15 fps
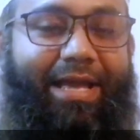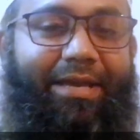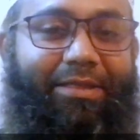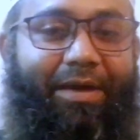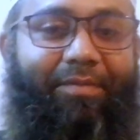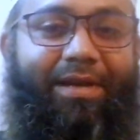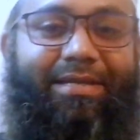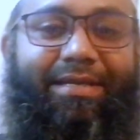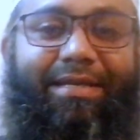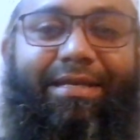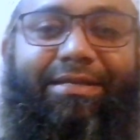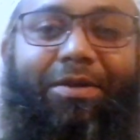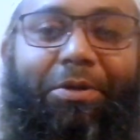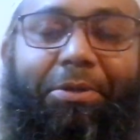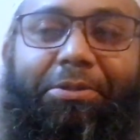কিন্তু আমরা জানি
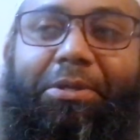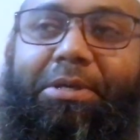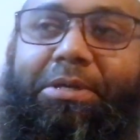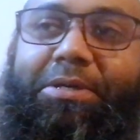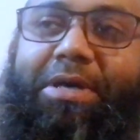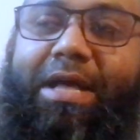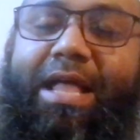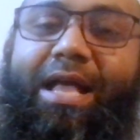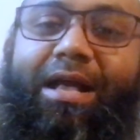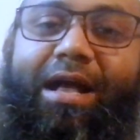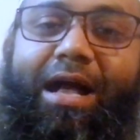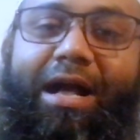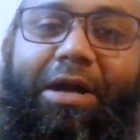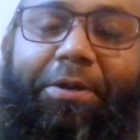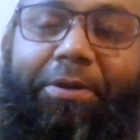এটার অর্থ হলো
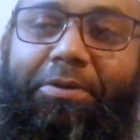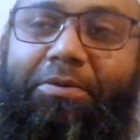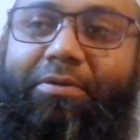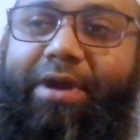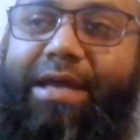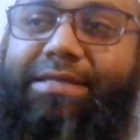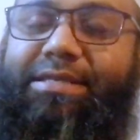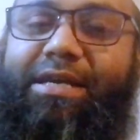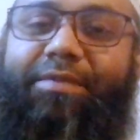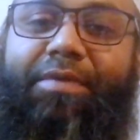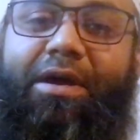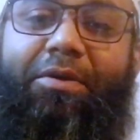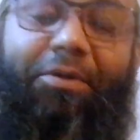কোনো রাইটার বা